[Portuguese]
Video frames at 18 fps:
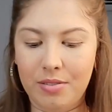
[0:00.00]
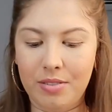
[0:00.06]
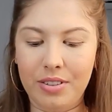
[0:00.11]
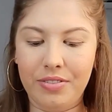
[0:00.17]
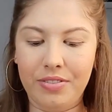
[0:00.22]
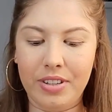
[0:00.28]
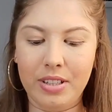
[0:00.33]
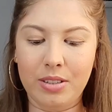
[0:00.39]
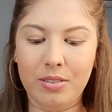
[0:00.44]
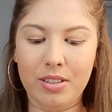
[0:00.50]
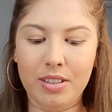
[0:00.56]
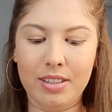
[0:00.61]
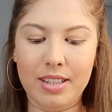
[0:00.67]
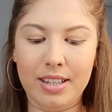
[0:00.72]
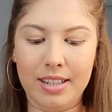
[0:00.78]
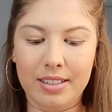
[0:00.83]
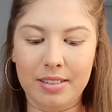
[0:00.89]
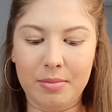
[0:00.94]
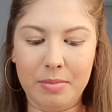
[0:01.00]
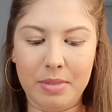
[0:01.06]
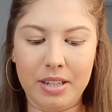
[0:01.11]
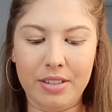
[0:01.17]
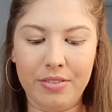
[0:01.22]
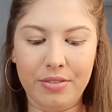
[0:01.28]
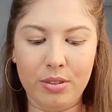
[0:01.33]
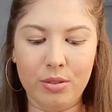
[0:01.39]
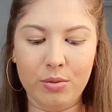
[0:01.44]
O efeito que dá,
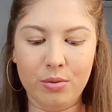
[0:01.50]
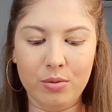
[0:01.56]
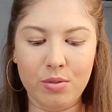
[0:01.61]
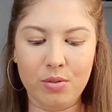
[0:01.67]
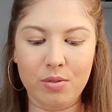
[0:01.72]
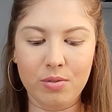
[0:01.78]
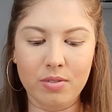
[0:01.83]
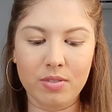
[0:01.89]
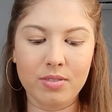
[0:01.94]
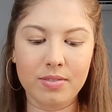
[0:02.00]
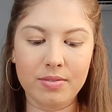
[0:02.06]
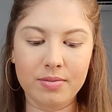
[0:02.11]
maravilhoso.